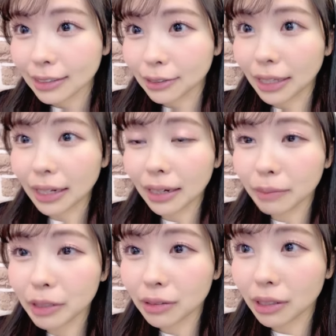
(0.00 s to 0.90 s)
そう田中
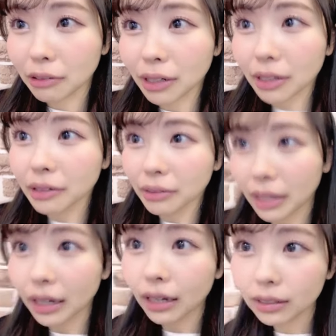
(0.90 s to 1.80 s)
美久って言われるよ
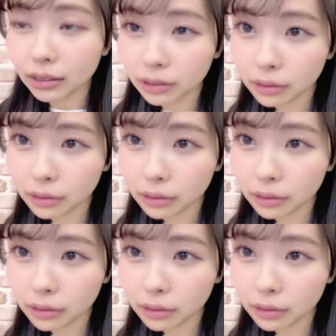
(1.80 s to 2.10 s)
な